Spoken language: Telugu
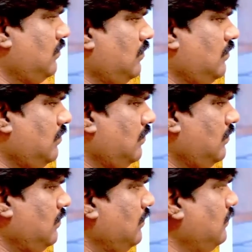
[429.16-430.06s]
జలము
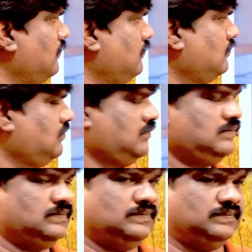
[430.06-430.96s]
ఈ ఈ
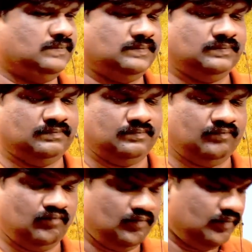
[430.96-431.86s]
ఎర్రనిపేయ
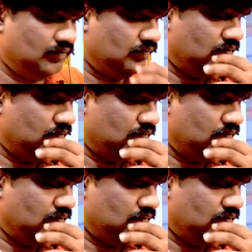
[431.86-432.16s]
మళ్ళీ